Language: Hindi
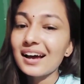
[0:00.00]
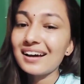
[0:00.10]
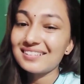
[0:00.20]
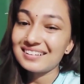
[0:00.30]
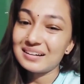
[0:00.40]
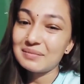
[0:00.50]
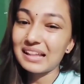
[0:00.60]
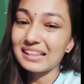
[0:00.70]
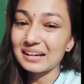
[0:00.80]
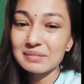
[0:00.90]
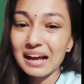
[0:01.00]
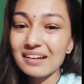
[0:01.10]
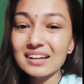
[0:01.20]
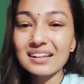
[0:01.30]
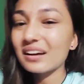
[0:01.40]
रहल हमारा
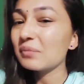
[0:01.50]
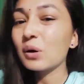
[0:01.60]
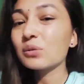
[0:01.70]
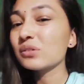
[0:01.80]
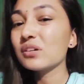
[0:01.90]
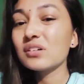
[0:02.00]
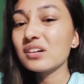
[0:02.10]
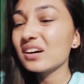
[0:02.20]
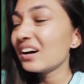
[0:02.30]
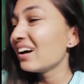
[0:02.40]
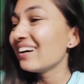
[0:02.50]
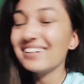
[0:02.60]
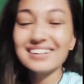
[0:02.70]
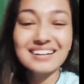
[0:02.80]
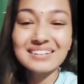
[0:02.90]
धमकावे के धम कोनो
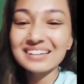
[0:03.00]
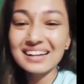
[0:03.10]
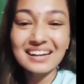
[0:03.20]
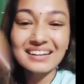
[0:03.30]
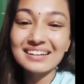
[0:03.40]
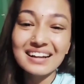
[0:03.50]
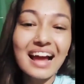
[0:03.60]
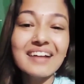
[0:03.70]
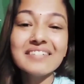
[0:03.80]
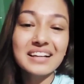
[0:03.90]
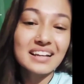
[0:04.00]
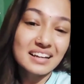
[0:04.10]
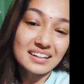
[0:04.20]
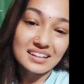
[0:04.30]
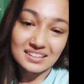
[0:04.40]
होने होने के डराए वाला
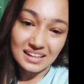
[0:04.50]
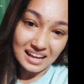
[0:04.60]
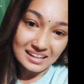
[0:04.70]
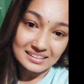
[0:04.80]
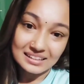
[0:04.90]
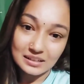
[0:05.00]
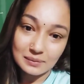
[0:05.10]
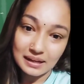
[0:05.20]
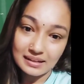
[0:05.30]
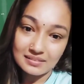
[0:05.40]
लड़की ना है ठीक बा